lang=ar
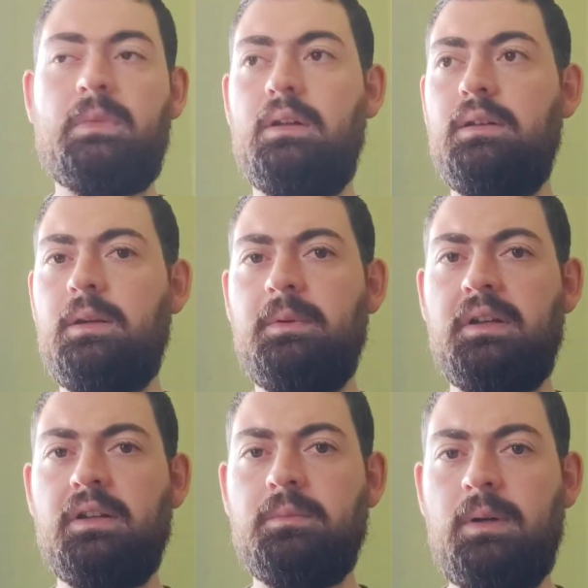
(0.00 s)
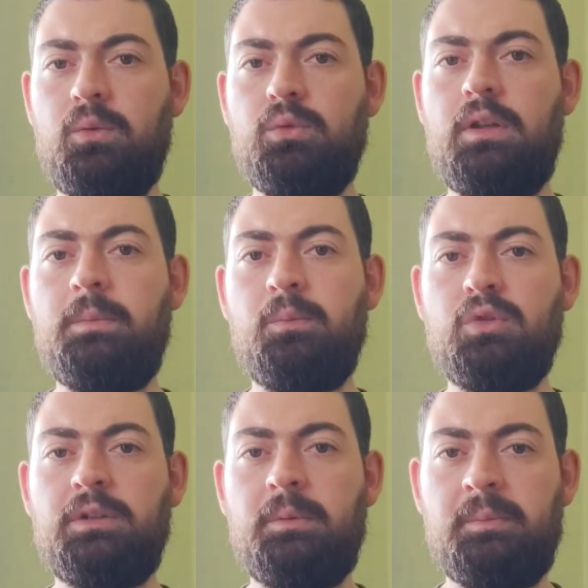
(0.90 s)
اللعبة كانت معروضة
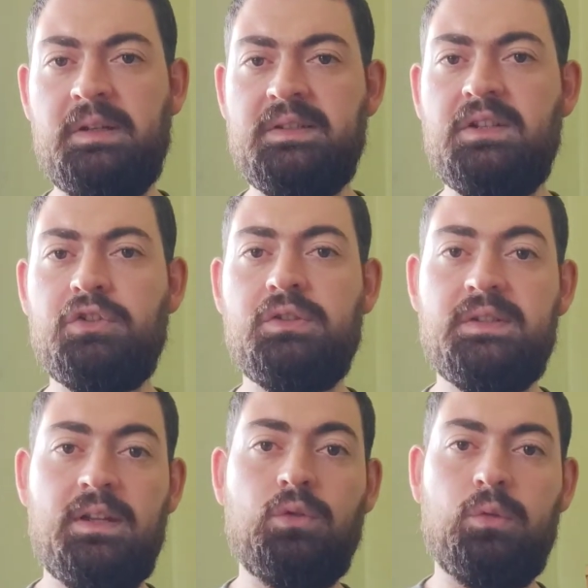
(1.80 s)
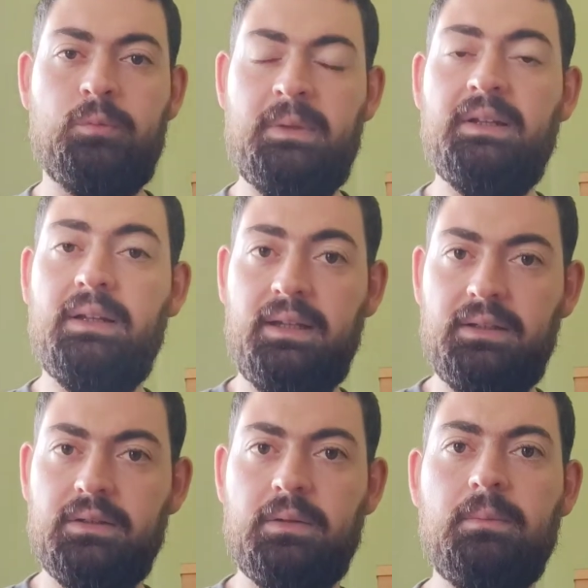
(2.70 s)
بمؤتمر بلاي ستيشن ستيت اوف بلاي
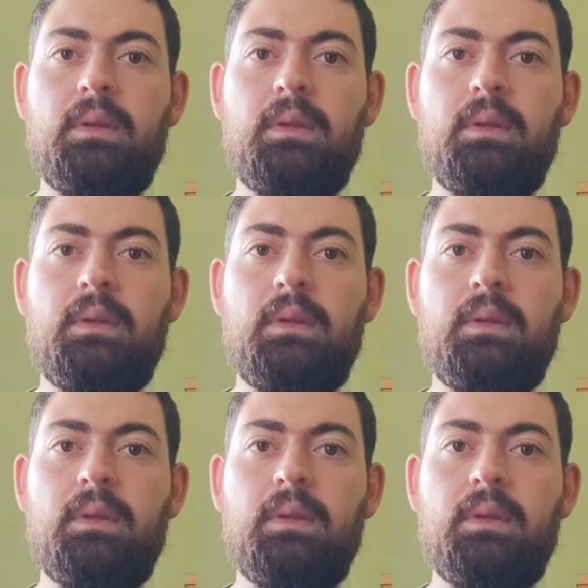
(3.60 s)
الاخير